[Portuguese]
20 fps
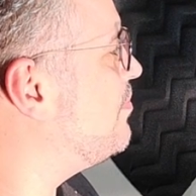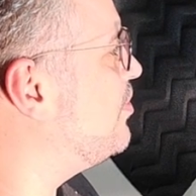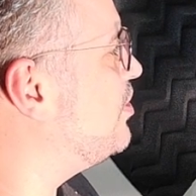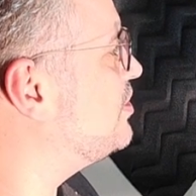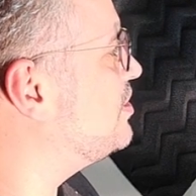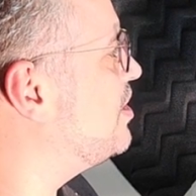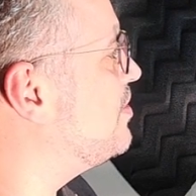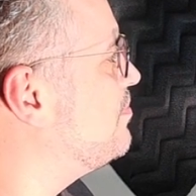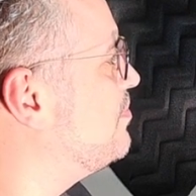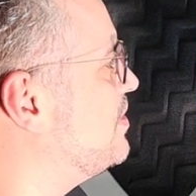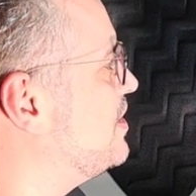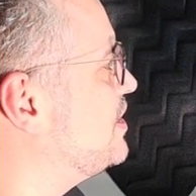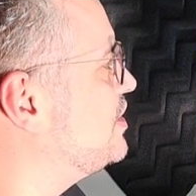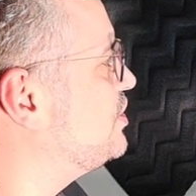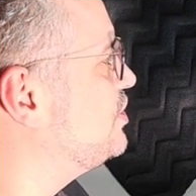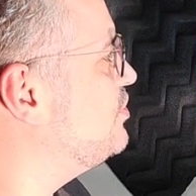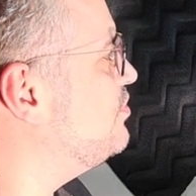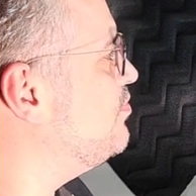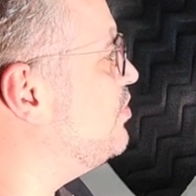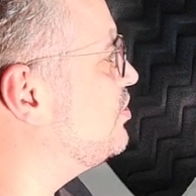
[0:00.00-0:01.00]

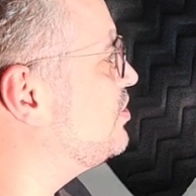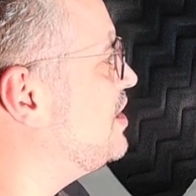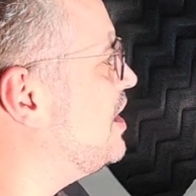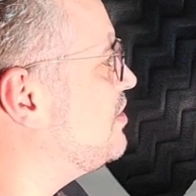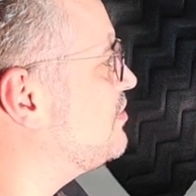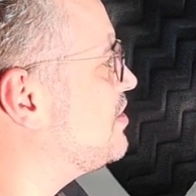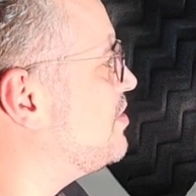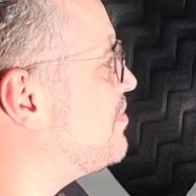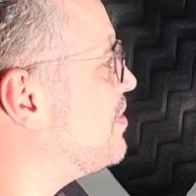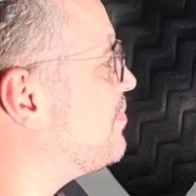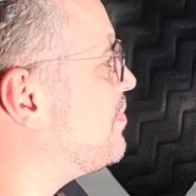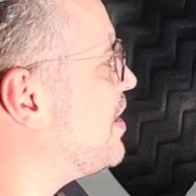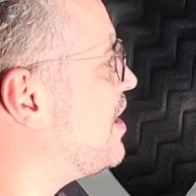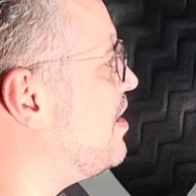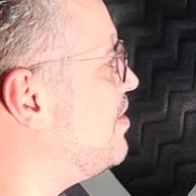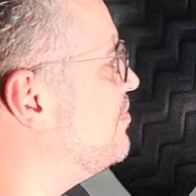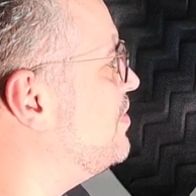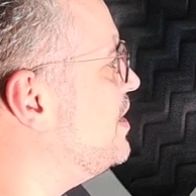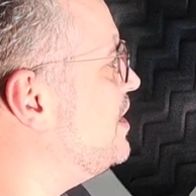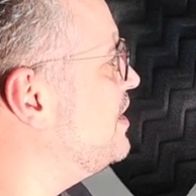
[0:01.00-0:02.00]
motherboard e o modelo da minha
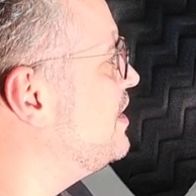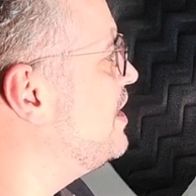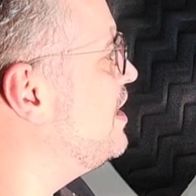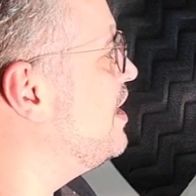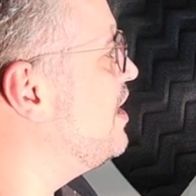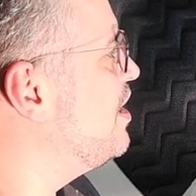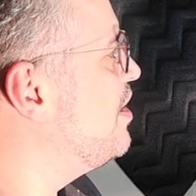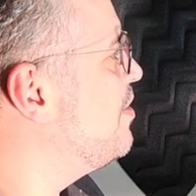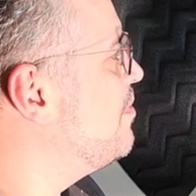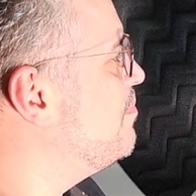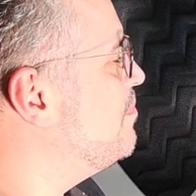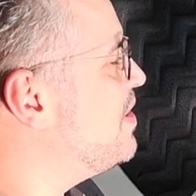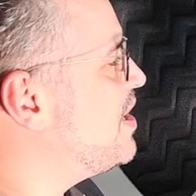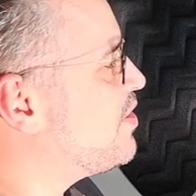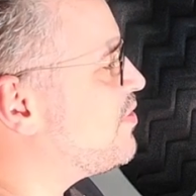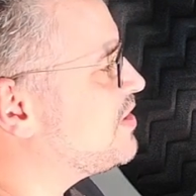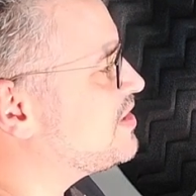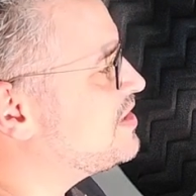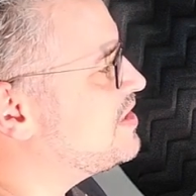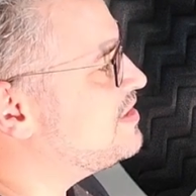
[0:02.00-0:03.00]
placa mãe,
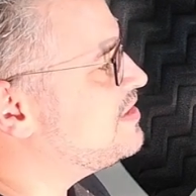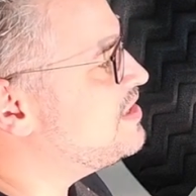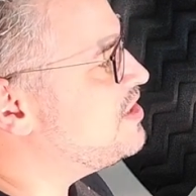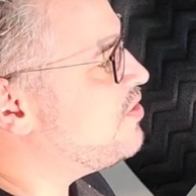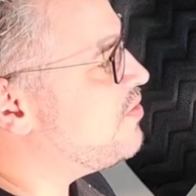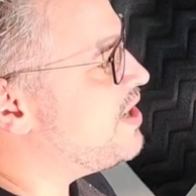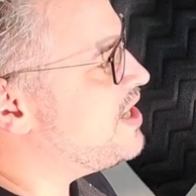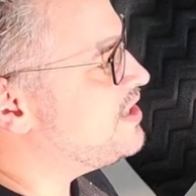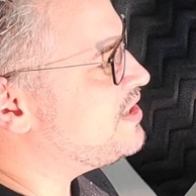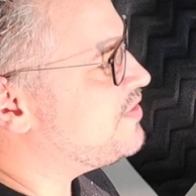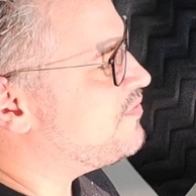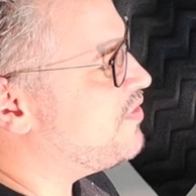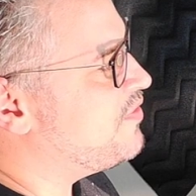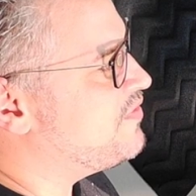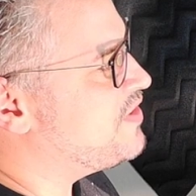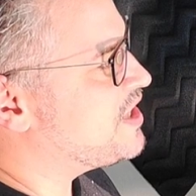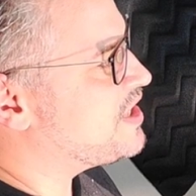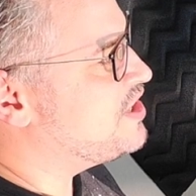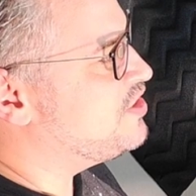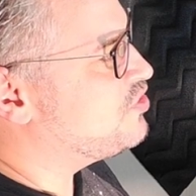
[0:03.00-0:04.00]
B450, vou
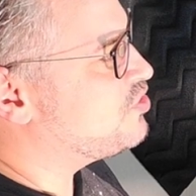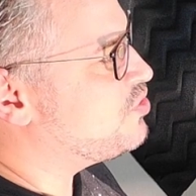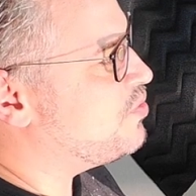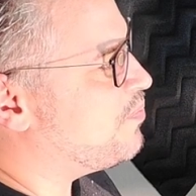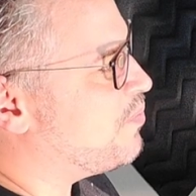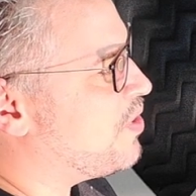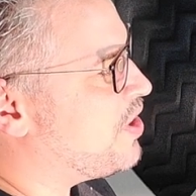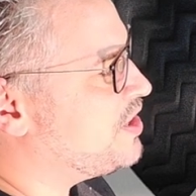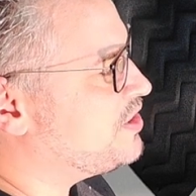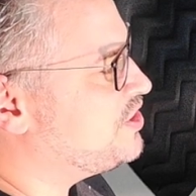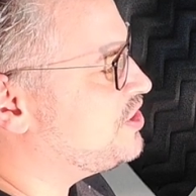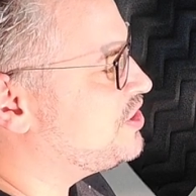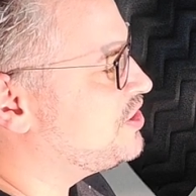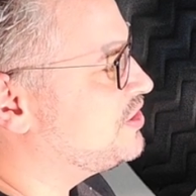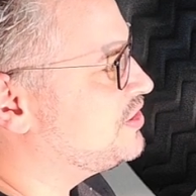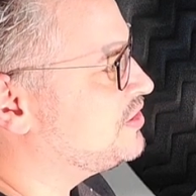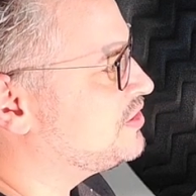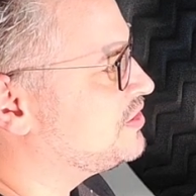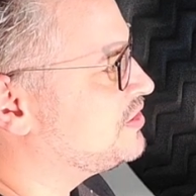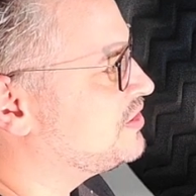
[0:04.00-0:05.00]
vir aqui em
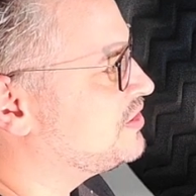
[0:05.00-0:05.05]
suporte.